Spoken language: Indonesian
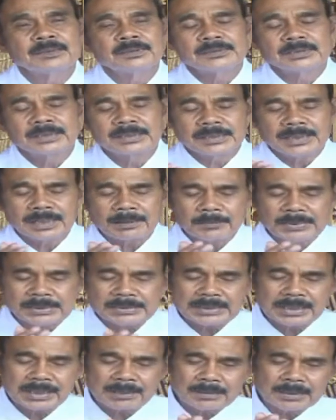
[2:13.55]
sehingga
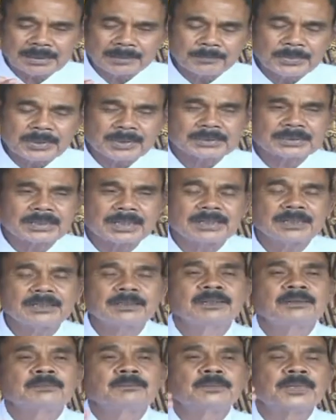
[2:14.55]
bisa nabi astana
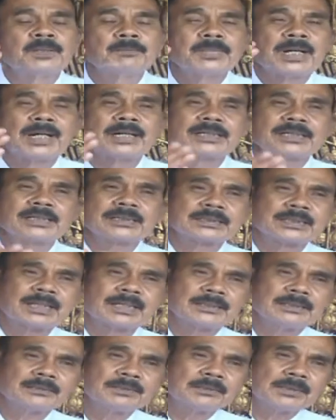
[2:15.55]

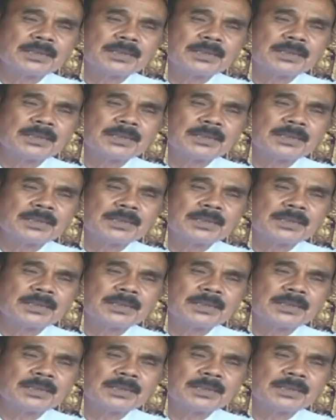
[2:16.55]
membangkitkan